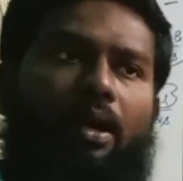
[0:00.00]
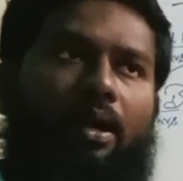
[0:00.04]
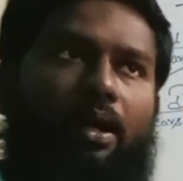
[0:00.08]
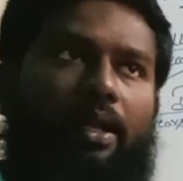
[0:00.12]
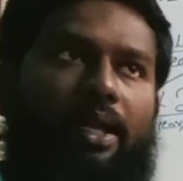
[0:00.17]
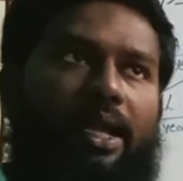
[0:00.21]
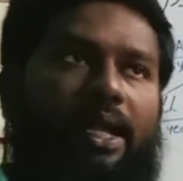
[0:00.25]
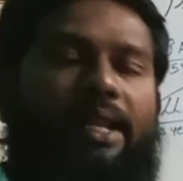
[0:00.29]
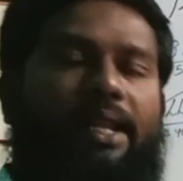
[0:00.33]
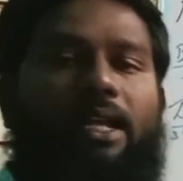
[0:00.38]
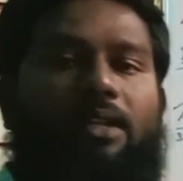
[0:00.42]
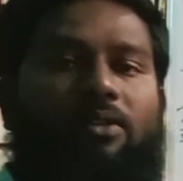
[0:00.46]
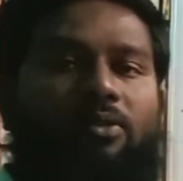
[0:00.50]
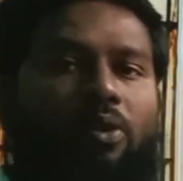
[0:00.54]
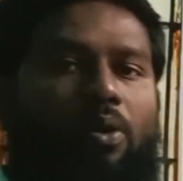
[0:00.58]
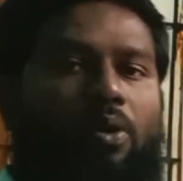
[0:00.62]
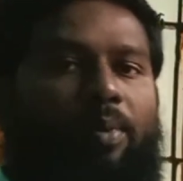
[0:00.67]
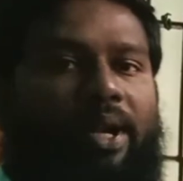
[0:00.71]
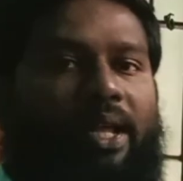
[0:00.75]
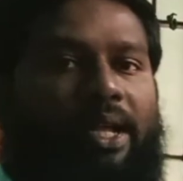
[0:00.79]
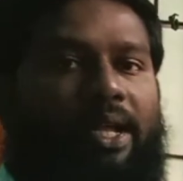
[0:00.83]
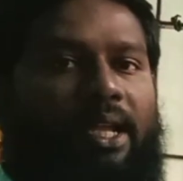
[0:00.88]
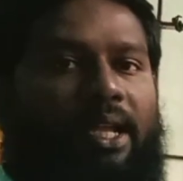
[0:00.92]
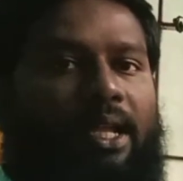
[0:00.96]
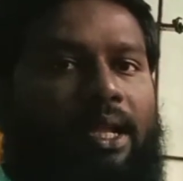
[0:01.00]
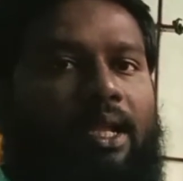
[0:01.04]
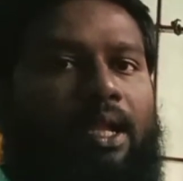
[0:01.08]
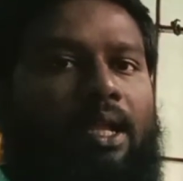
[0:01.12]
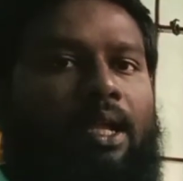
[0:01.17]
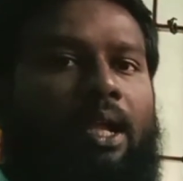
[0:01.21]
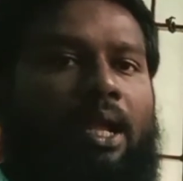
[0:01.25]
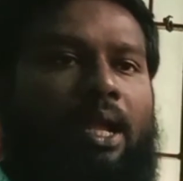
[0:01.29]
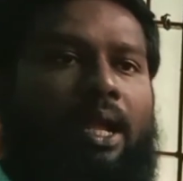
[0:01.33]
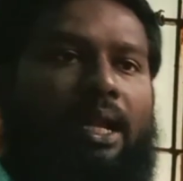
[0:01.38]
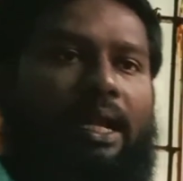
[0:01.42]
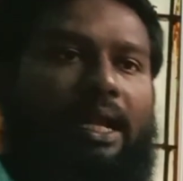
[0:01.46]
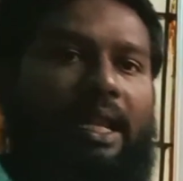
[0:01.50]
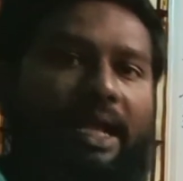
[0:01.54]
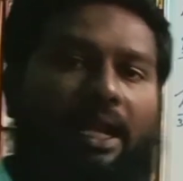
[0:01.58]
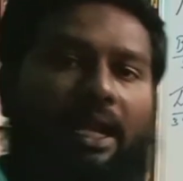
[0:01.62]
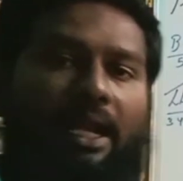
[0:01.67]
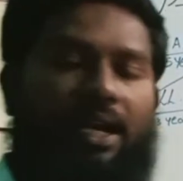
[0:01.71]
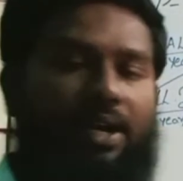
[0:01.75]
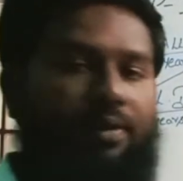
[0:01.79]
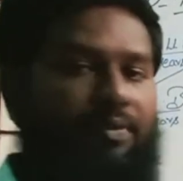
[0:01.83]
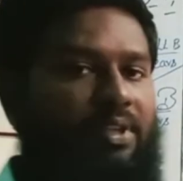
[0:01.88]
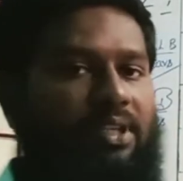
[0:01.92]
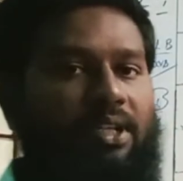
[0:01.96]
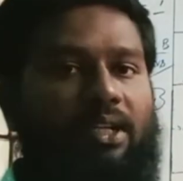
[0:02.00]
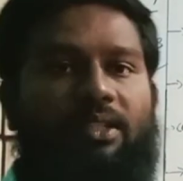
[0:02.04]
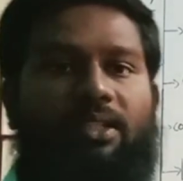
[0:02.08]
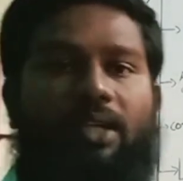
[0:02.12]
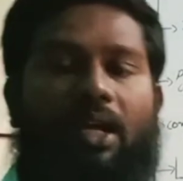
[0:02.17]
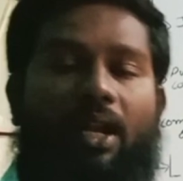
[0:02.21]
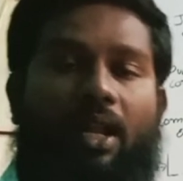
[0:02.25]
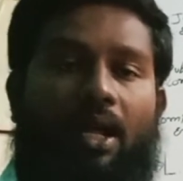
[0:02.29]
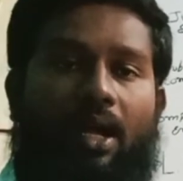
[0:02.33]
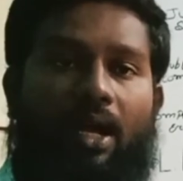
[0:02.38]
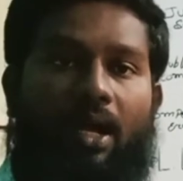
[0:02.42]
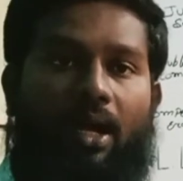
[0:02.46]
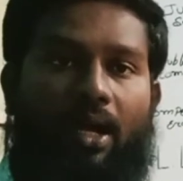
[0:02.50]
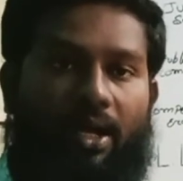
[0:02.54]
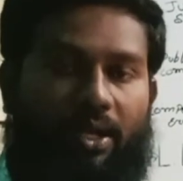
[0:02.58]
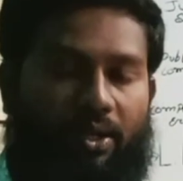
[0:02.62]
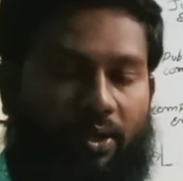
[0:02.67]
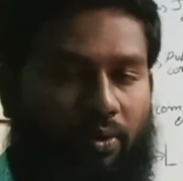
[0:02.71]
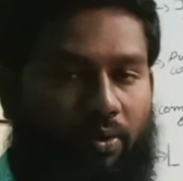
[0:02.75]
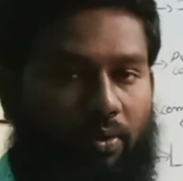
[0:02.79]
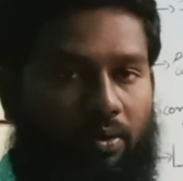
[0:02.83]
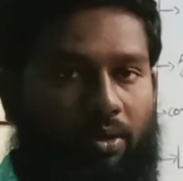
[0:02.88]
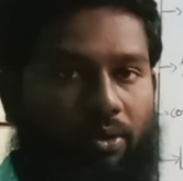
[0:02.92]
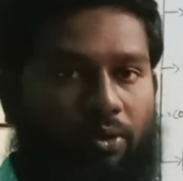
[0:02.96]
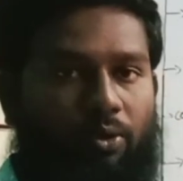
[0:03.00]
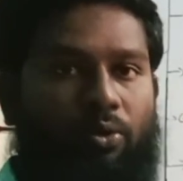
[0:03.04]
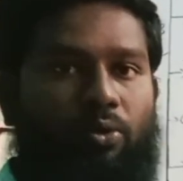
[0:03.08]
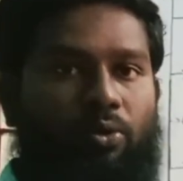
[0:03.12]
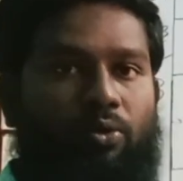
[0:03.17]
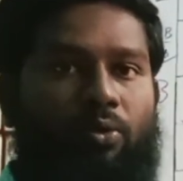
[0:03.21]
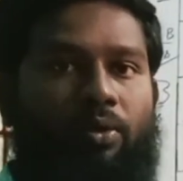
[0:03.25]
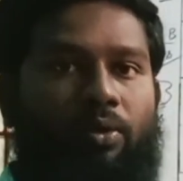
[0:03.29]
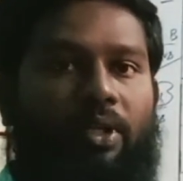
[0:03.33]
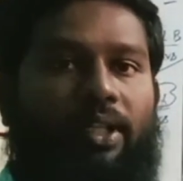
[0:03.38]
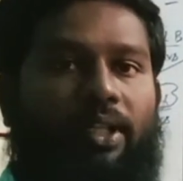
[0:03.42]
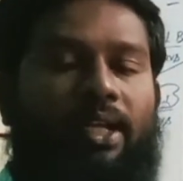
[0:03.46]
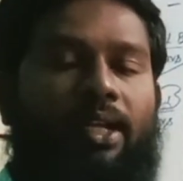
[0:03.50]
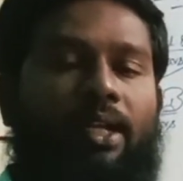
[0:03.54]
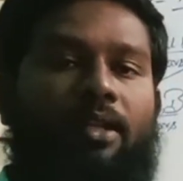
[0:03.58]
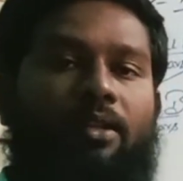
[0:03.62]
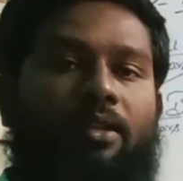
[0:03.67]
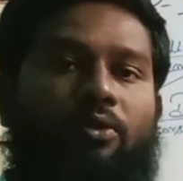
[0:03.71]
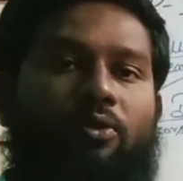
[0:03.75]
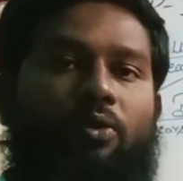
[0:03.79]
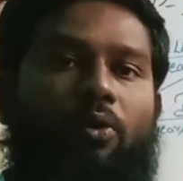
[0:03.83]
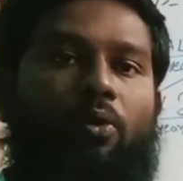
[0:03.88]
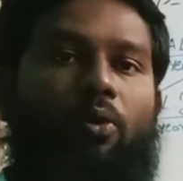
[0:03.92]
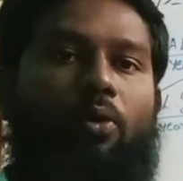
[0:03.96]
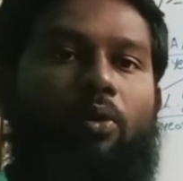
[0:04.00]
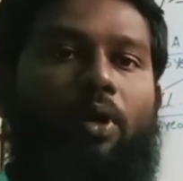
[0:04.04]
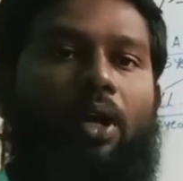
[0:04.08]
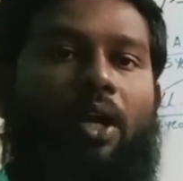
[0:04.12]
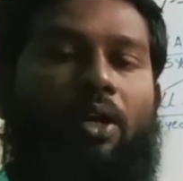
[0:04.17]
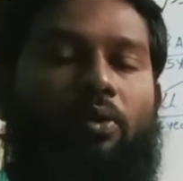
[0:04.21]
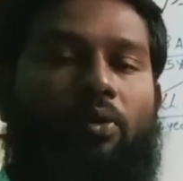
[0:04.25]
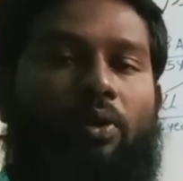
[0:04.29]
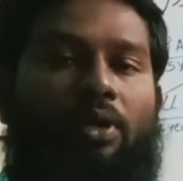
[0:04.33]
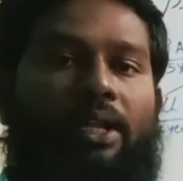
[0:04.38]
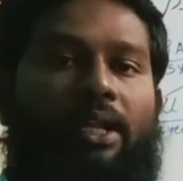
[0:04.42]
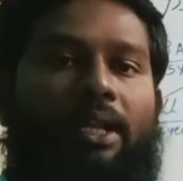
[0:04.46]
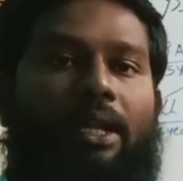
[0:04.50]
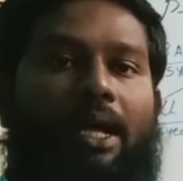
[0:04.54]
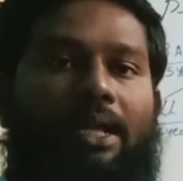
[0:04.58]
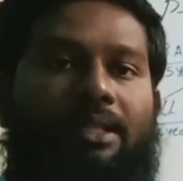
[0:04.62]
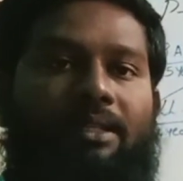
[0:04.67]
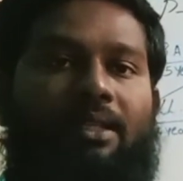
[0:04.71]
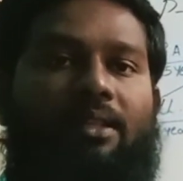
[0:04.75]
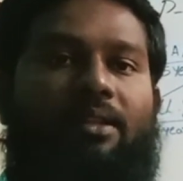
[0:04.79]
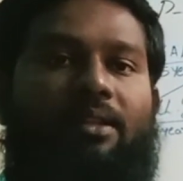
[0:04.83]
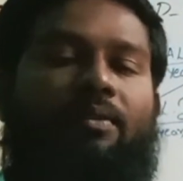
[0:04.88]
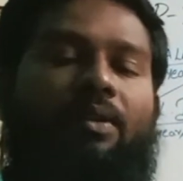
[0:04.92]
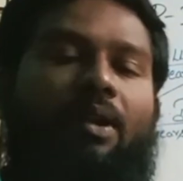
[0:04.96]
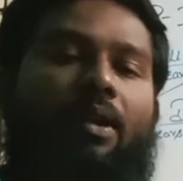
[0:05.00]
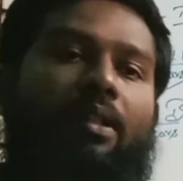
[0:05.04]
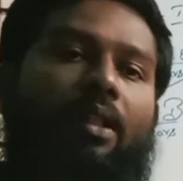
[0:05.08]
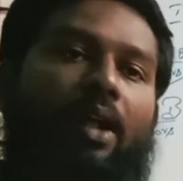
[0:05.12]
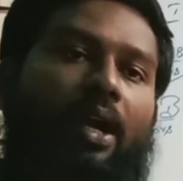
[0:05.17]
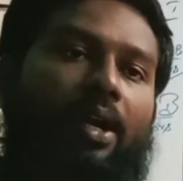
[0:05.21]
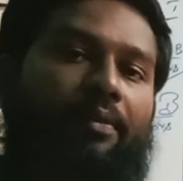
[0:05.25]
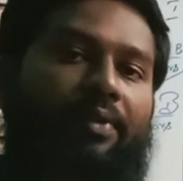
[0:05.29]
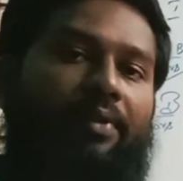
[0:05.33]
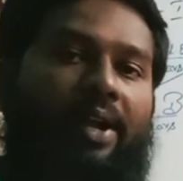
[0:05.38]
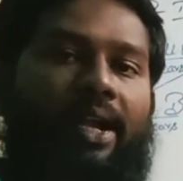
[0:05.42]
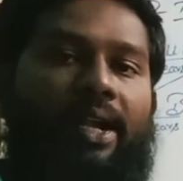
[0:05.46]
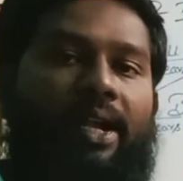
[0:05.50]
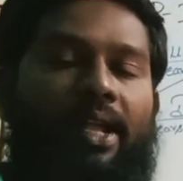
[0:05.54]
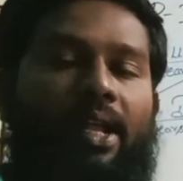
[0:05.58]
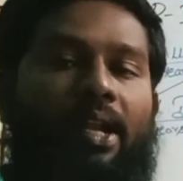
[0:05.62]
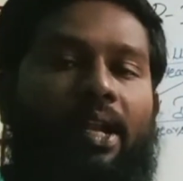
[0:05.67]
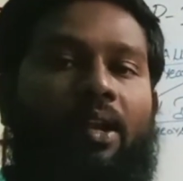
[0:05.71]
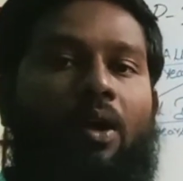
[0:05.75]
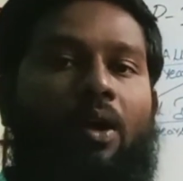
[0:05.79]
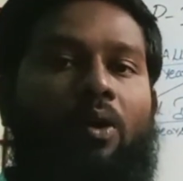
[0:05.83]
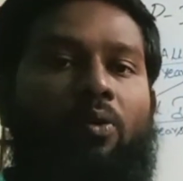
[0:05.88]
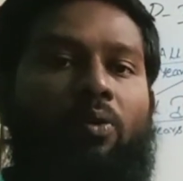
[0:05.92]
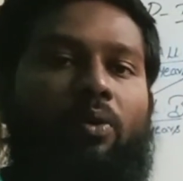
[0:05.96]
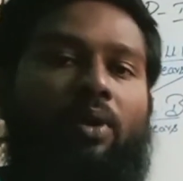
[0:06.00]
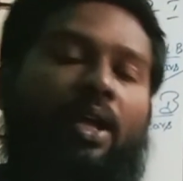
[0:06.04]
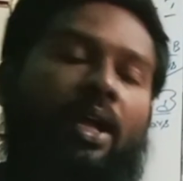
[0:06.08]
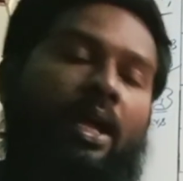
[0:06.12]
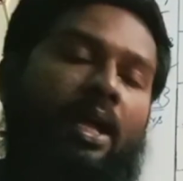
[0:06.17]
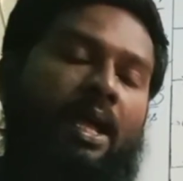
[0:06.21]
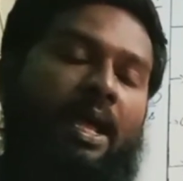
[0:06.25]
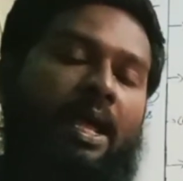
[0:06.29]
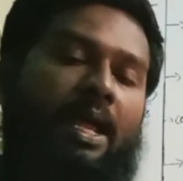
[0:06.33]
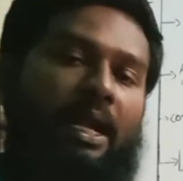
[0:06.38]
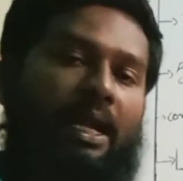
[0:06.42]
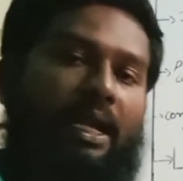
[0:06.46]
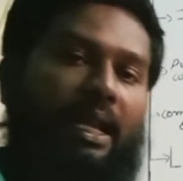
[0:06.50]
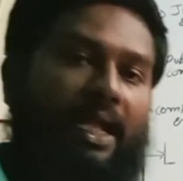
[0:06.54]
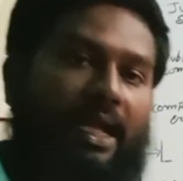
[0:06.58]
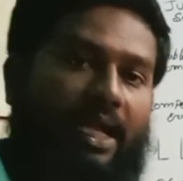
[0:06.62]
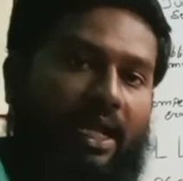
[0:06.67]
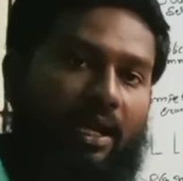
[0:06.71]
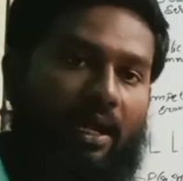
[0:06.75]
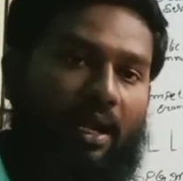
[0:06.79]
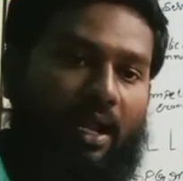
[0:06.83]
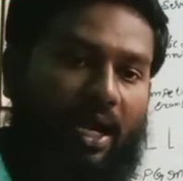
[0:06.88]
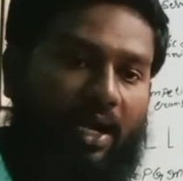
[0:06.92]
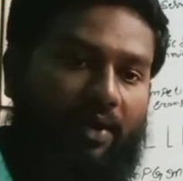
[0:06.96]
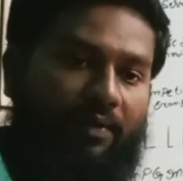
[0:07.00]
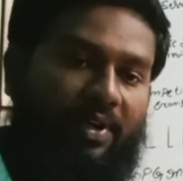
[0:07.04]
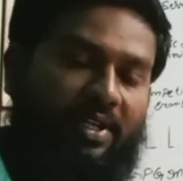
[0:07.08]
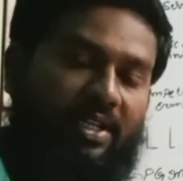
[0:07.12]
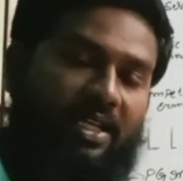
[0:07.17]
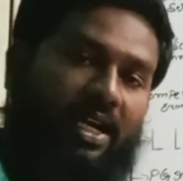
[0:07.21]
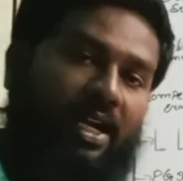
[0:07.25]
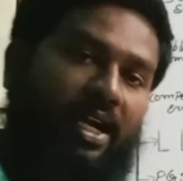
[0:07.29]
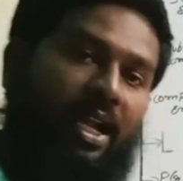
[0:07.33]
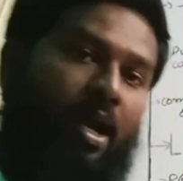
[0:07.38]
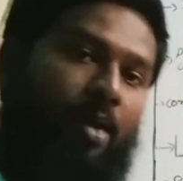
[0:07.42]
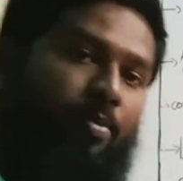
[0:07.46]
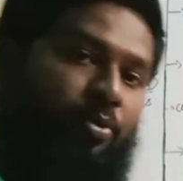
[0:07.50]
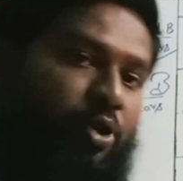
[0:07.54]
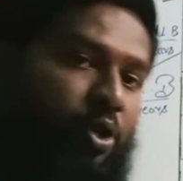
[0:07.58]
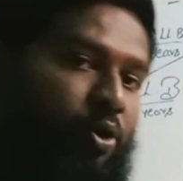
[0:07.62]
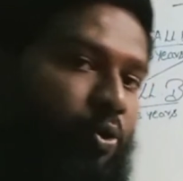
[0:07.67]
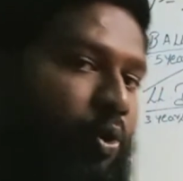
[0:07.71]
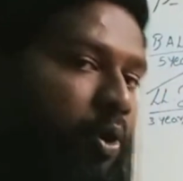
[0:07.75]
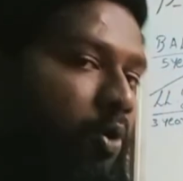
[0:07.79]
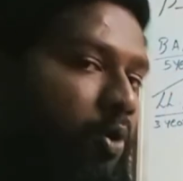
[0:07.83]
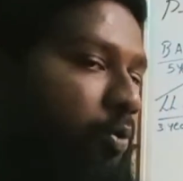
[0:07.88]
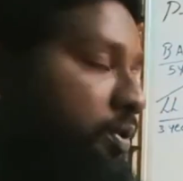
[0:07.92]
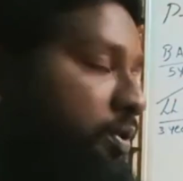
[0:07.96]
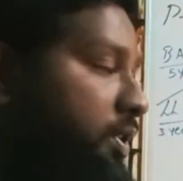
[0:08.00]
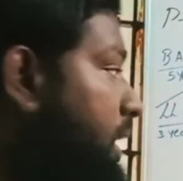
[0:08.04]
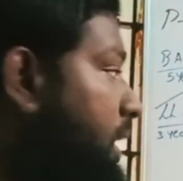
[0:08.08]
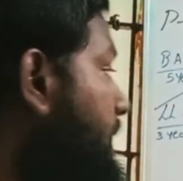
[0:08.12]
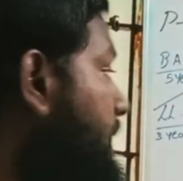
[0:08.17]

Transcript: ఏరియాస్లో మనకి లీగల్ అడ్వైజర్ చాలా యూజ్ ఉంటుంది సో నాట్ ఓన్లీ లా చదివిన తర్వాత అడ్వకేట్ అయ్యాను కాకుండా లీగల్ అడ్వైజర్ అనే ఆప్షన్ కూడా ఉంది